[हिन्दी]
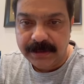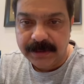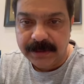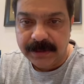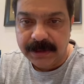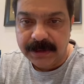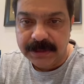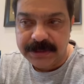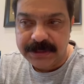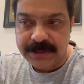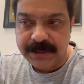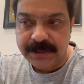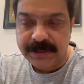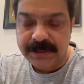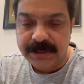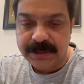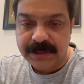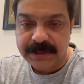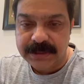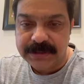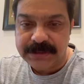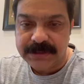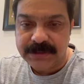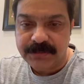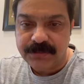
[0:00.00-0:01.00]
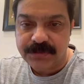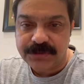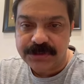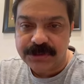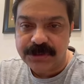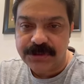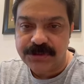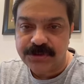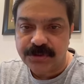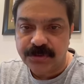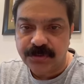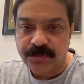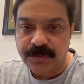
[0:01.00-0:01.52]
अच्छी तरह से उसकी
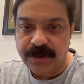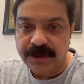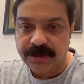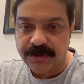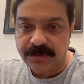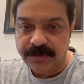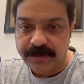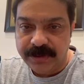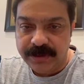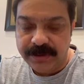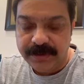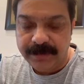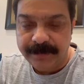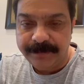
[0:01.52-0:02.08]
शुरुआत हुई